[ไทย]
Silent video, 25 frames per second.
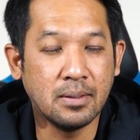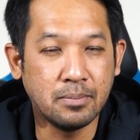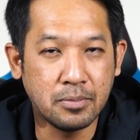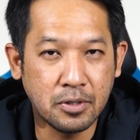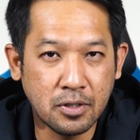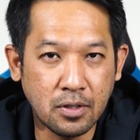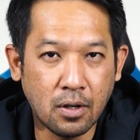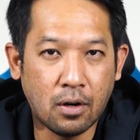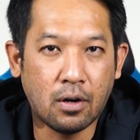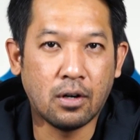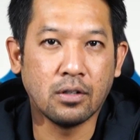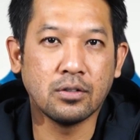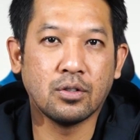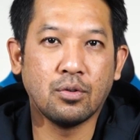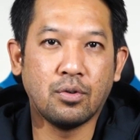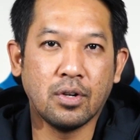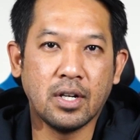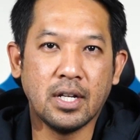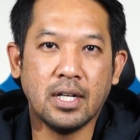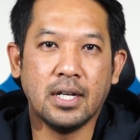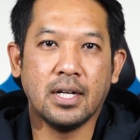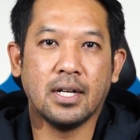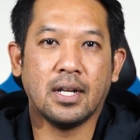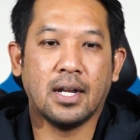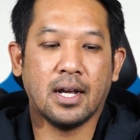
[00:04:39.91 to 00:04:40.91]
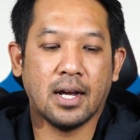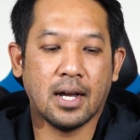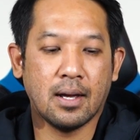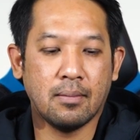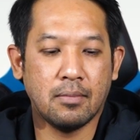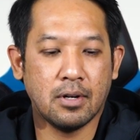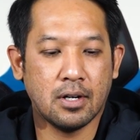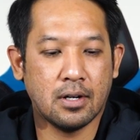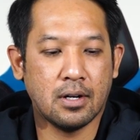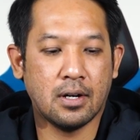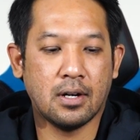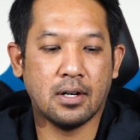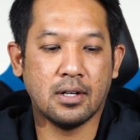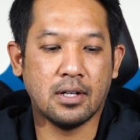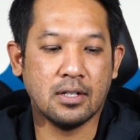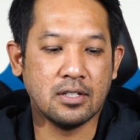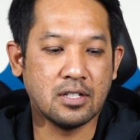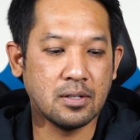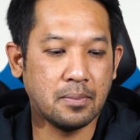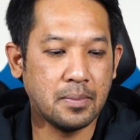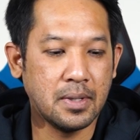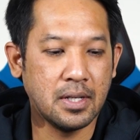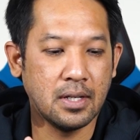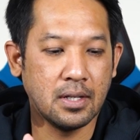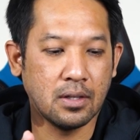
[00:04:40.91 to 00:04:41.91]
12 ตัวนี้นะครับแล้วก็เดี๋ยว
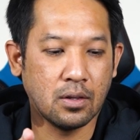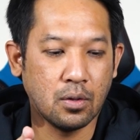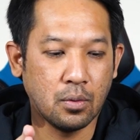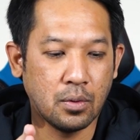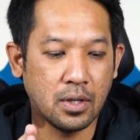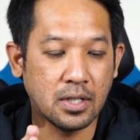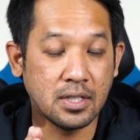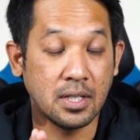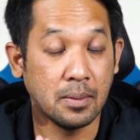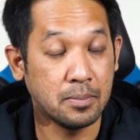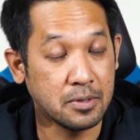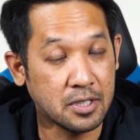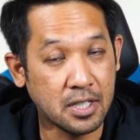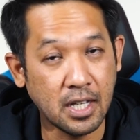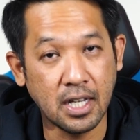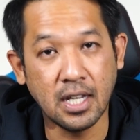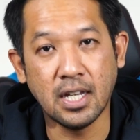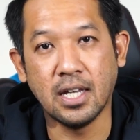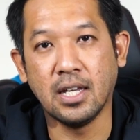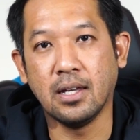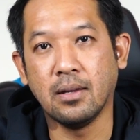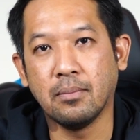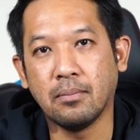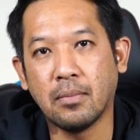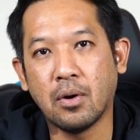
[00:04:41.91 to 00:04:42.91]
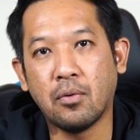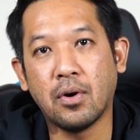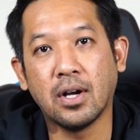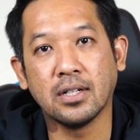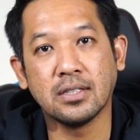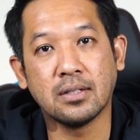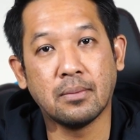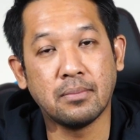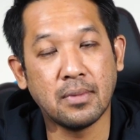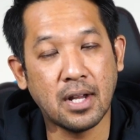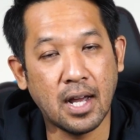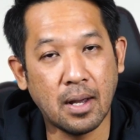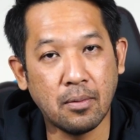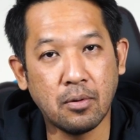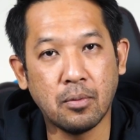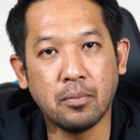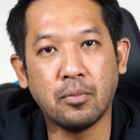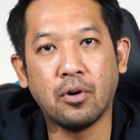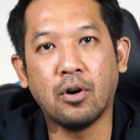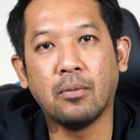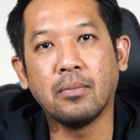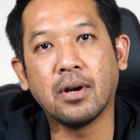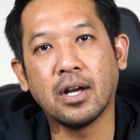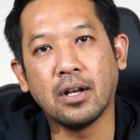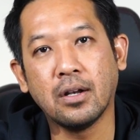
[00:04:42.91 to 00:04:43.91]
จะมีตัว 14 มาวางจำหน่าย
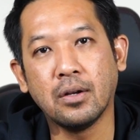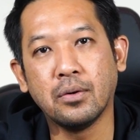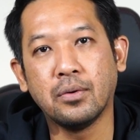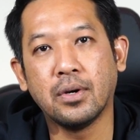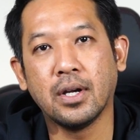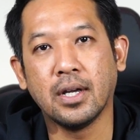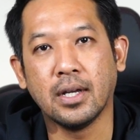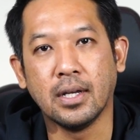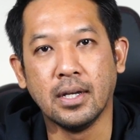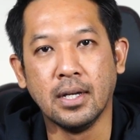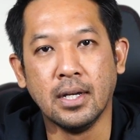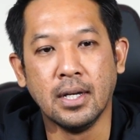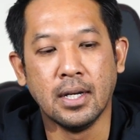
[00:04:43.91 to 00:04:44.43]
พร้อมๆ กันด้วย